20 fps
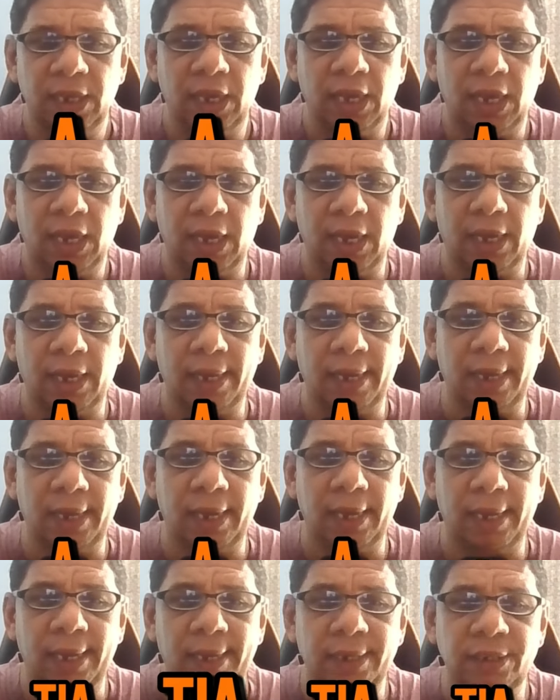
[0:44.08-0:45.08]

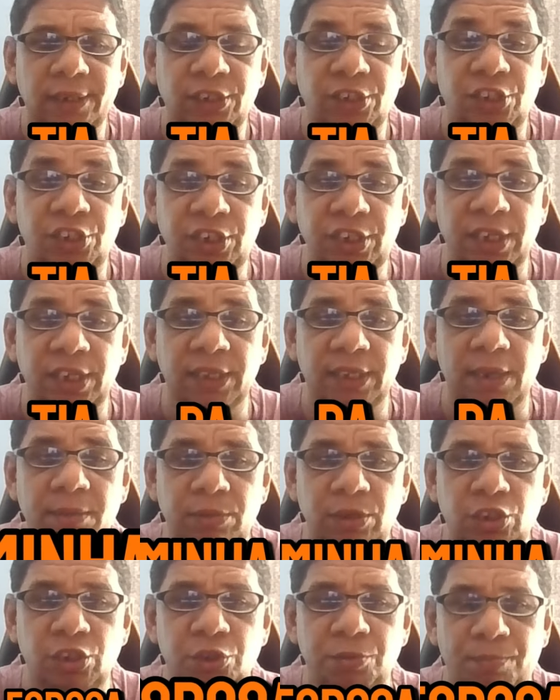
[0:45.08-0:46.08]
a tia da
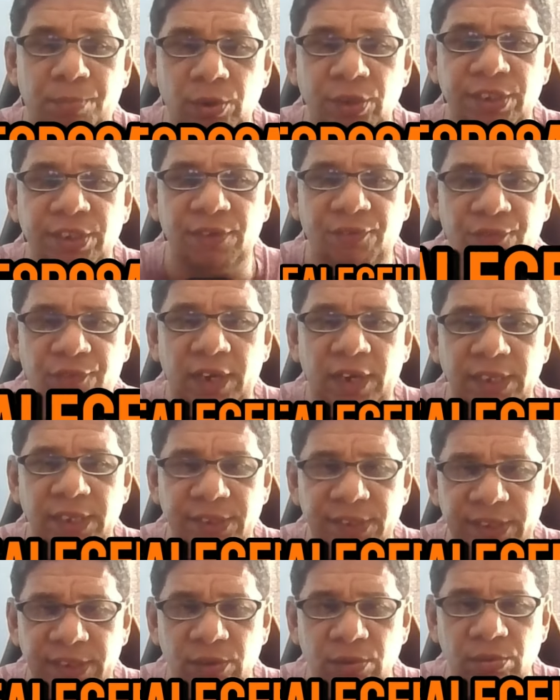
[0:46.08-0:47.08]
minha esposa
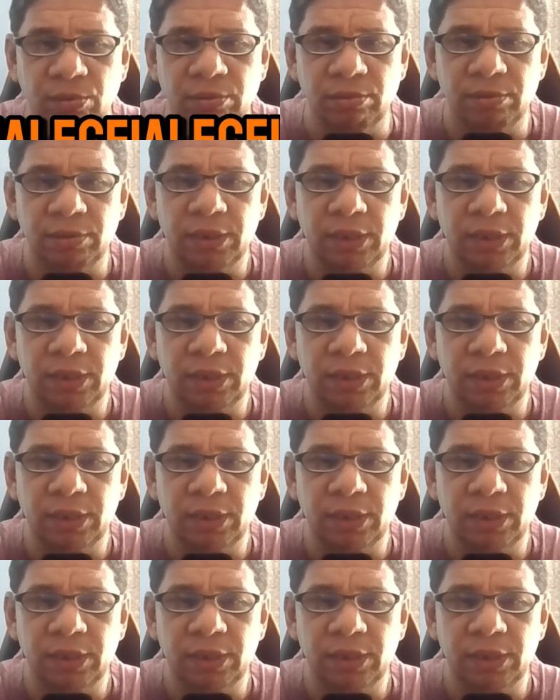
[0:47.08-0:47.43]
faleceu,